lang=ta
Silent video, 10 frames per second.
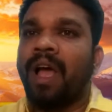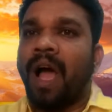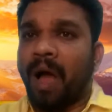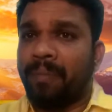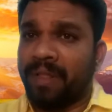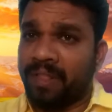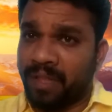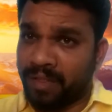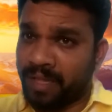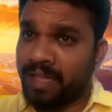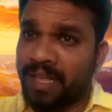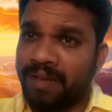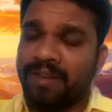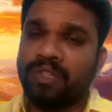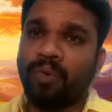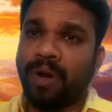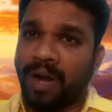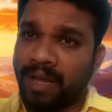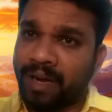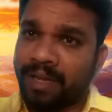அப்படி இந்த நேதியை வச்சு ஒரு
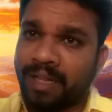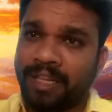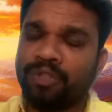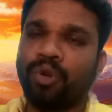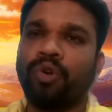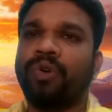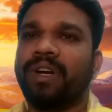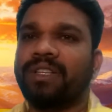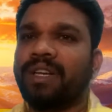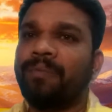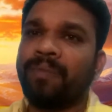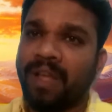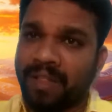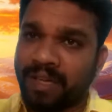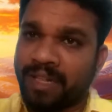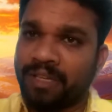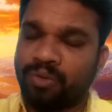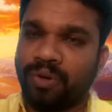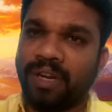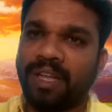அழகான கதையை சொல்லணும்னு நினச்சேன் அந்த கதையை
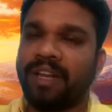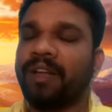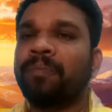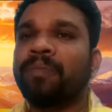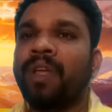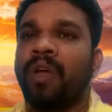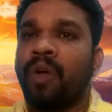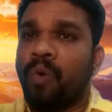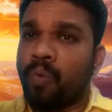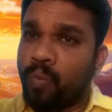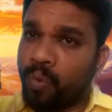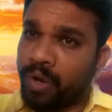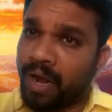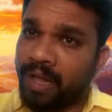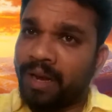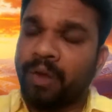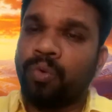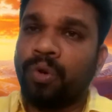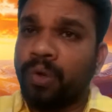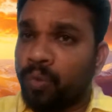சொல்கிறேன் கேளுங்க ஒரு அழகான
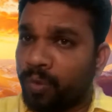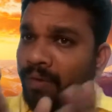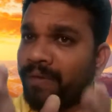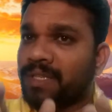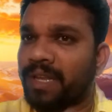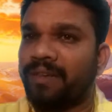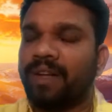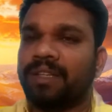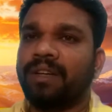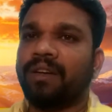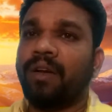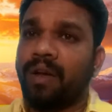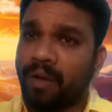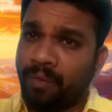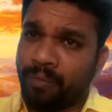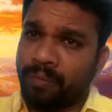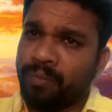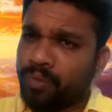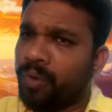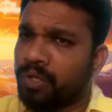ஊர் ஒரு விவசாயி வாழ்ந்துட்டுருக்கான் அவன்
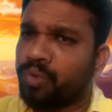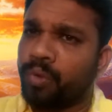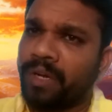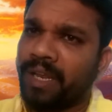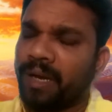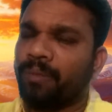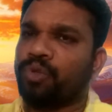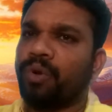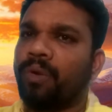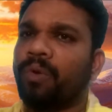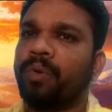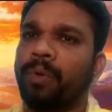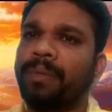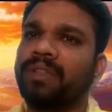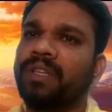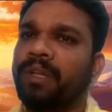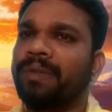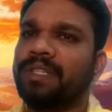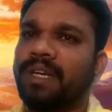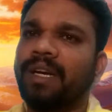ஒரு குட்டி இடம்னு வச்சுக்கோங்களேன் ஒரு ஒரு பத்து
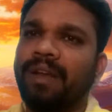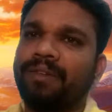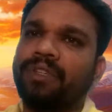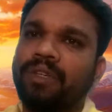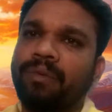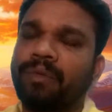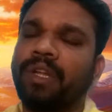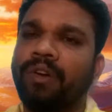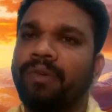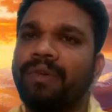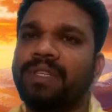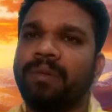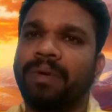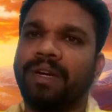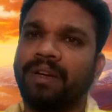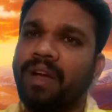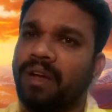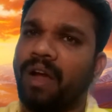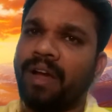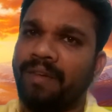இருபது சென்ட்டில் வந்துட்டு தன்னோட விவசாயம் பண்ணிகிட்ருக்கான்
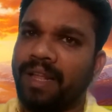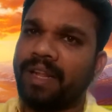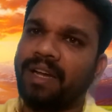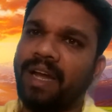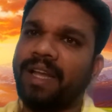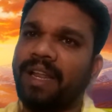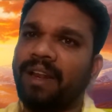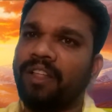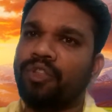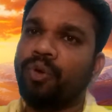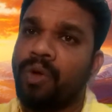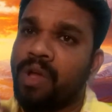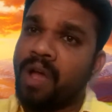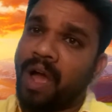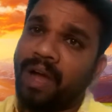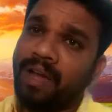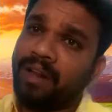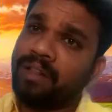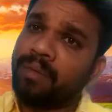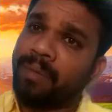அங்கே விளையிற காய்கறி எல்லாத்தையும்
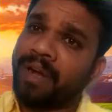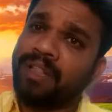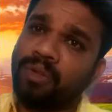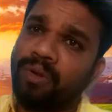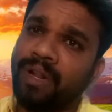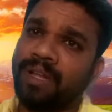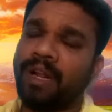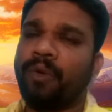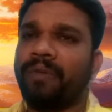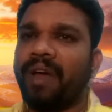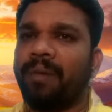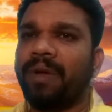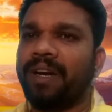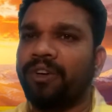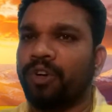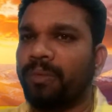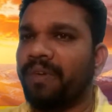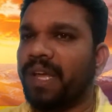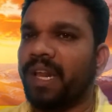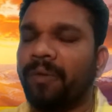அங்கேருந்து பக்கத்து ஊரில் இருக்கிற ஒரு வியாபாரிகிட்ட கொண்டு போய்
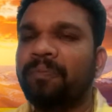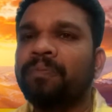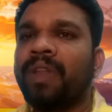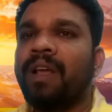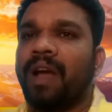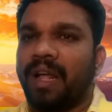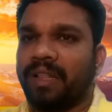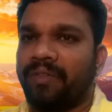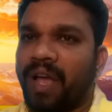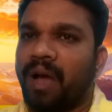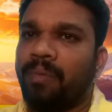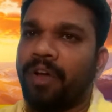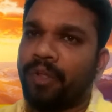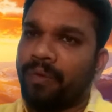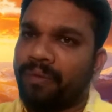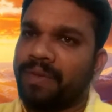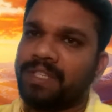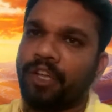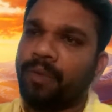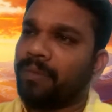விற்கிறான் அந்த வியாபாரியும்
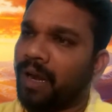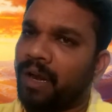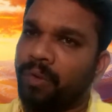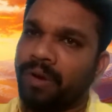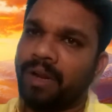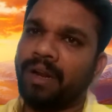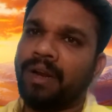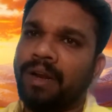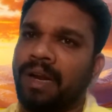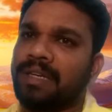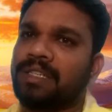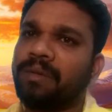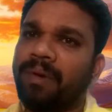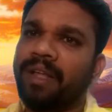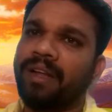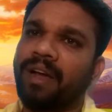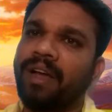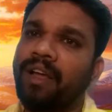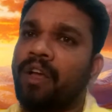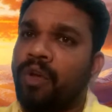விவசாயியும் நல்ல ஒரு ரிலேஷன்ஷிப்பில் இருக்காங்க
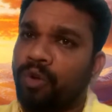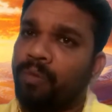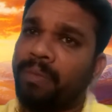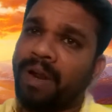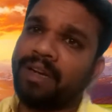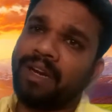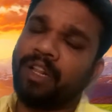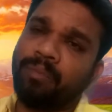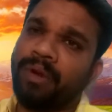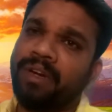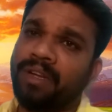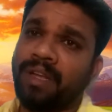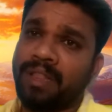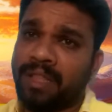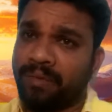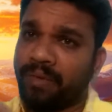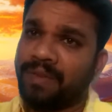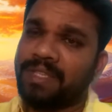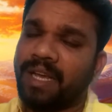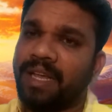ரொம்ப நாட்கள் அது போயிட்டுருக்கு இந்த
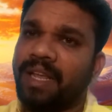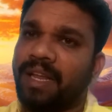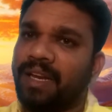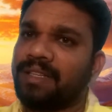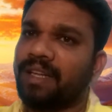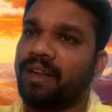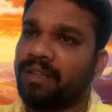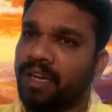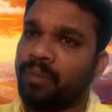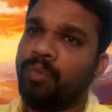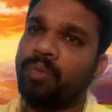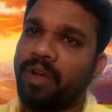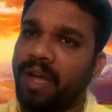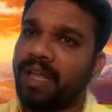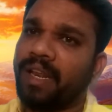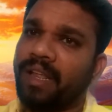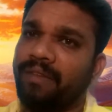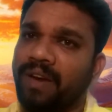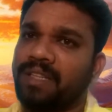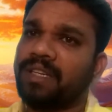விவசாயி என்ன செய்கிறான் தினமும் காய்கறிகள்
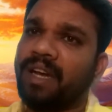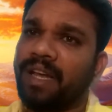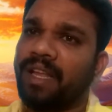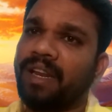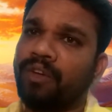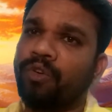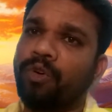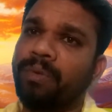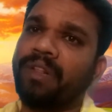விளைஞ்ச காய்கறிகளை கொண்டு போய் அந்த